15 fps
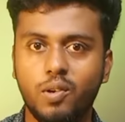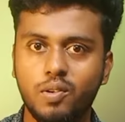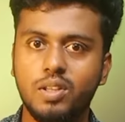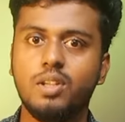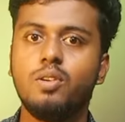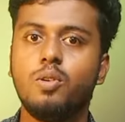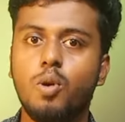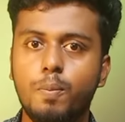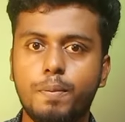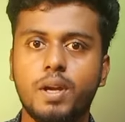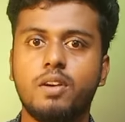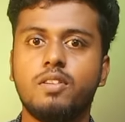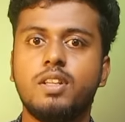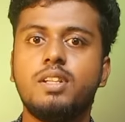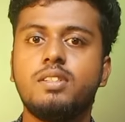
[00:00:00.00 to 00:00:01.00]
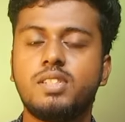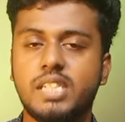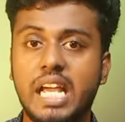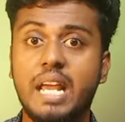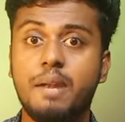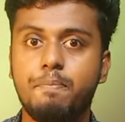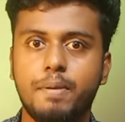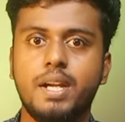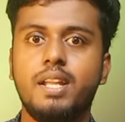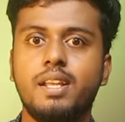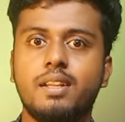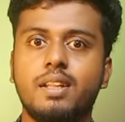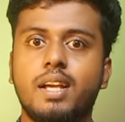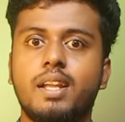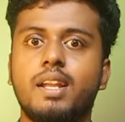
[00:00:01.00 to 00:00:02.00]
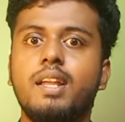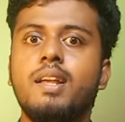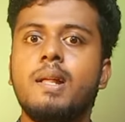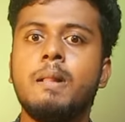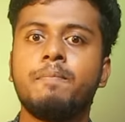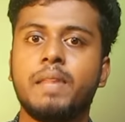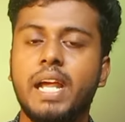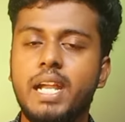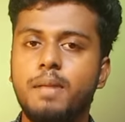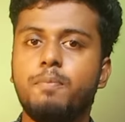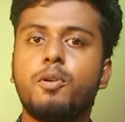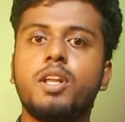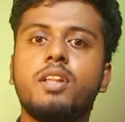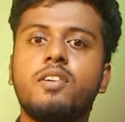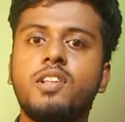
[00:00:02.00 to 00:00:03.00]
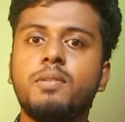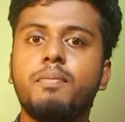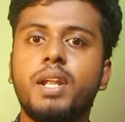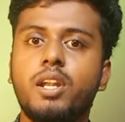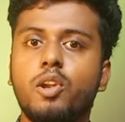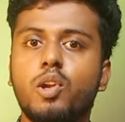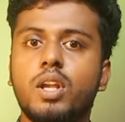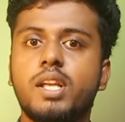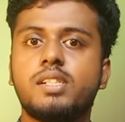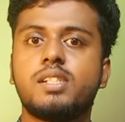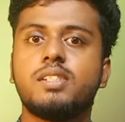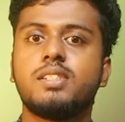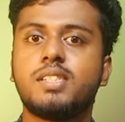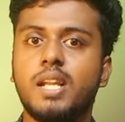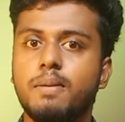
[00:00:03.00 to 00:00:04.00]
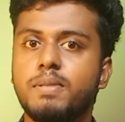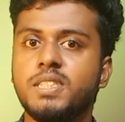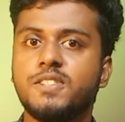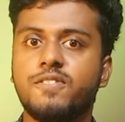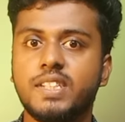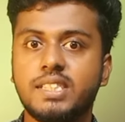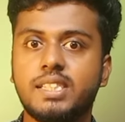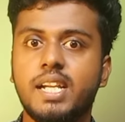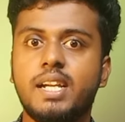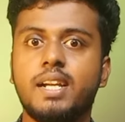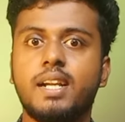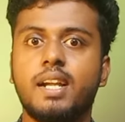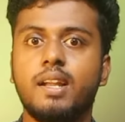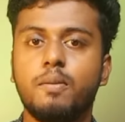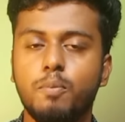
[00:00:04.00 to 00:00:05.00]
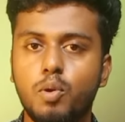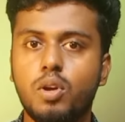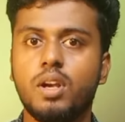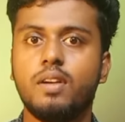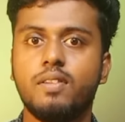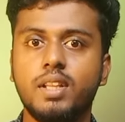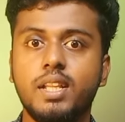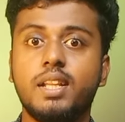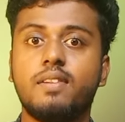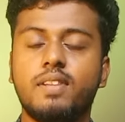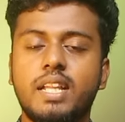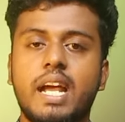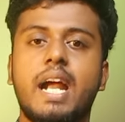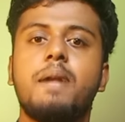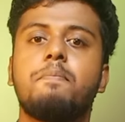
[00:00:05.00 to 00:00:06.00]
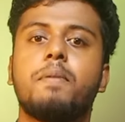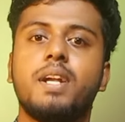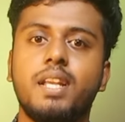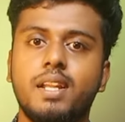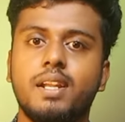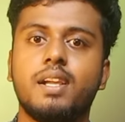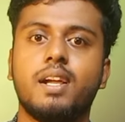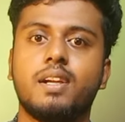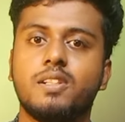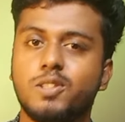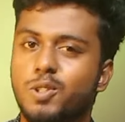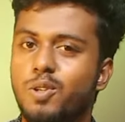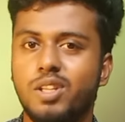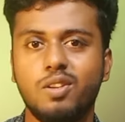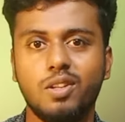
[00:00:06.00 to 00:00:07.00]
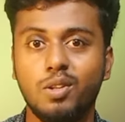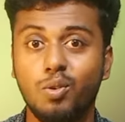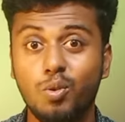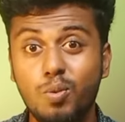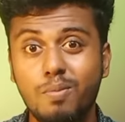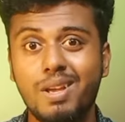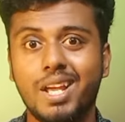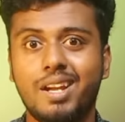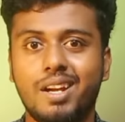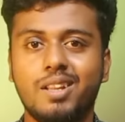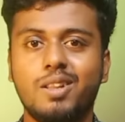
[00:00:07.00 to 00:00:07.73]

அவர் வந்து ஓப்பனாக வந்து ஷேர் பண்ணியிருந்தார் அண்ட் இப்போ அதை வந்து மெட்ரிகுலேஷன் சிலபஸ் ஃபஸ்ட் ஸ்டாண்டர்டில் புக்கில் வந்து இதை வந்து ஆட் பண்ணியிருக்காங்க ஸோ இது வந்து உண்மையாக